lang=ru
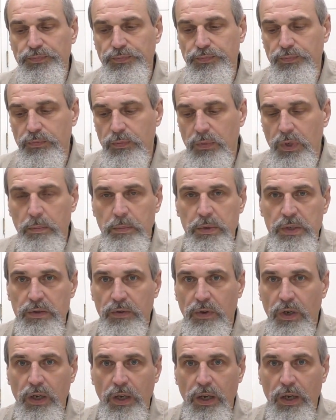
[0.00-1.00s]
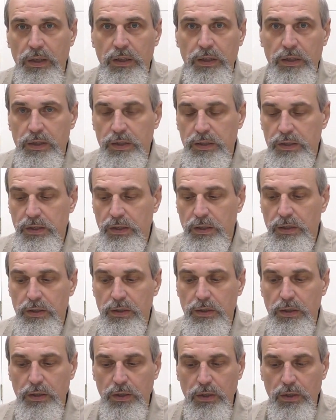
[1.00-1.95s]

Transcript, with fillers: не позволяет это сделать.